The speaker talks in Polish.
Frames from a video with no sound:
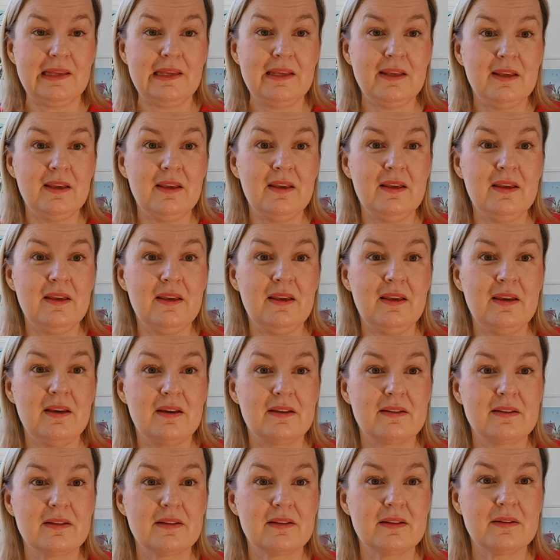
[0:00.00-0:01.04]

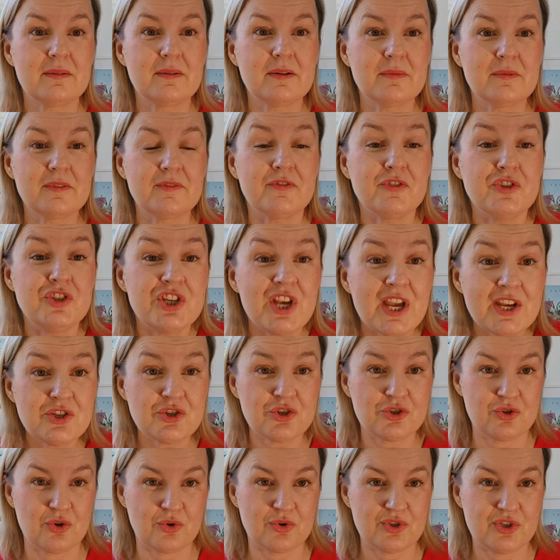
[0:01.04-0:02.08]
i
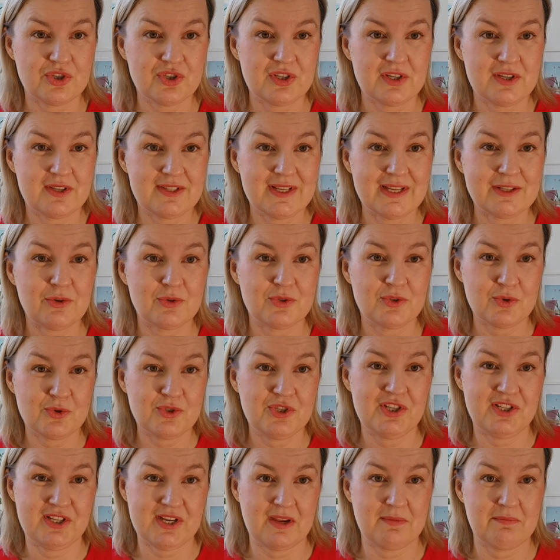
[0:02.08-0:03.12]
wdzięczność za to, co
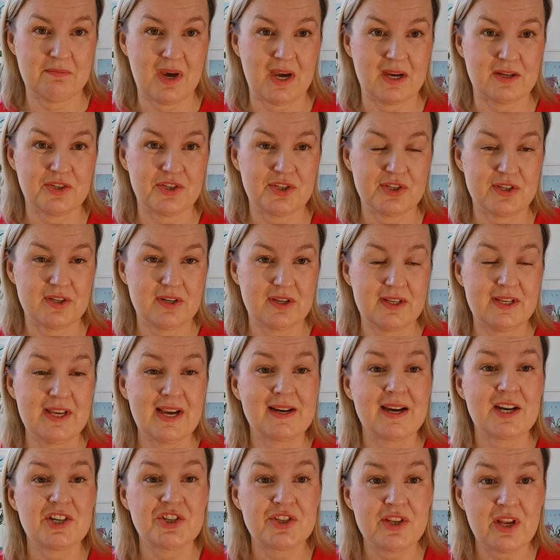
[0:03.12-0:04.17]
dzisiaj masz. Ja
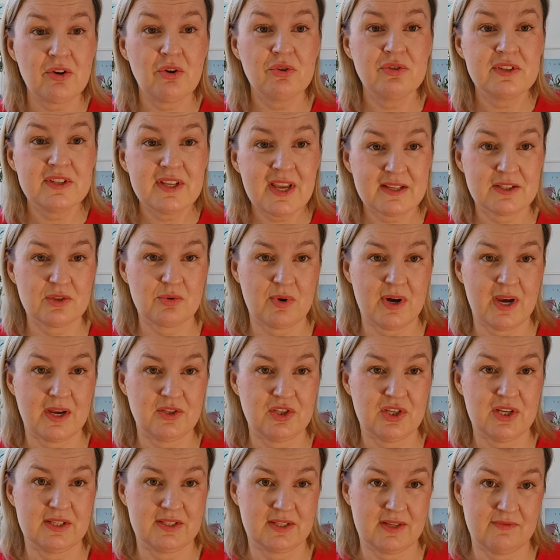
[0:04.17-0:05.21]
każdego dnia,
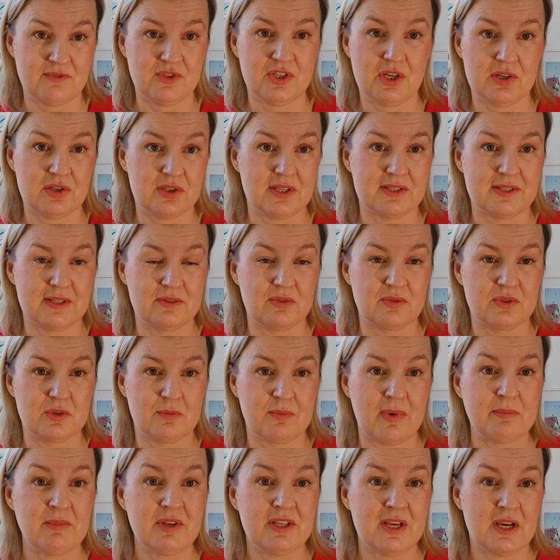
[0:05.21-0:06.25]
słuchajcie, jestem wdzięczna za to, co
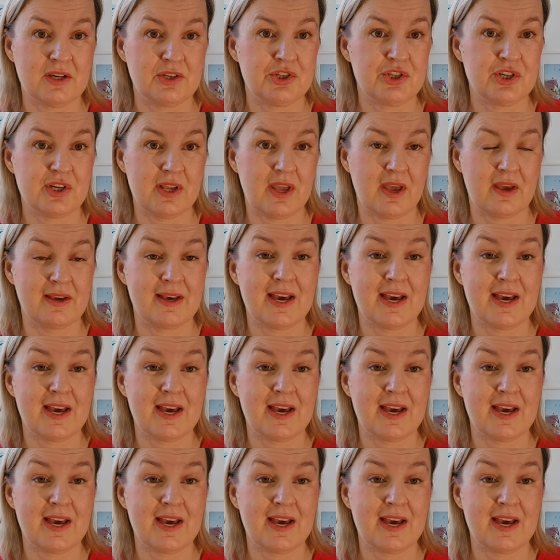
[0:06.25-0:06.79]
mam i jak żyję.